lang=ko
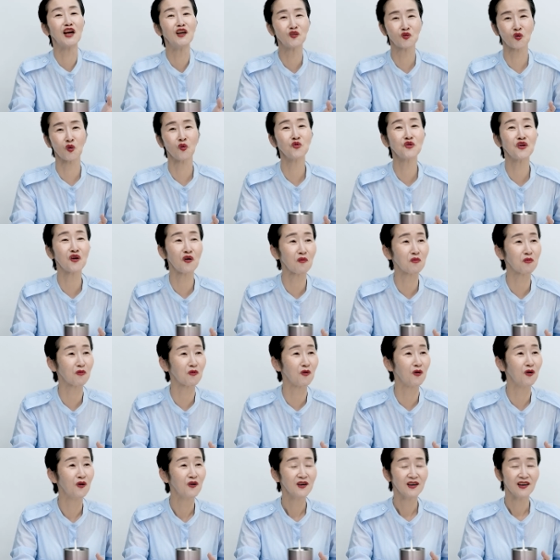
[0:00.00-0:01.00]
제일 돈이
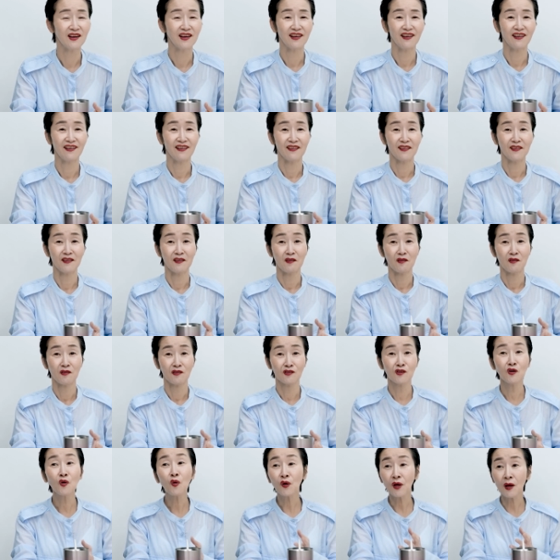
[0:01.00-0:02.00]
없고
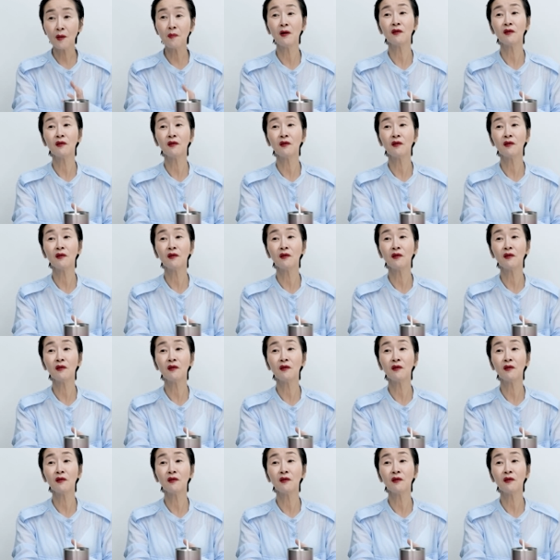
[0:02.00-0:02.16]
그렇게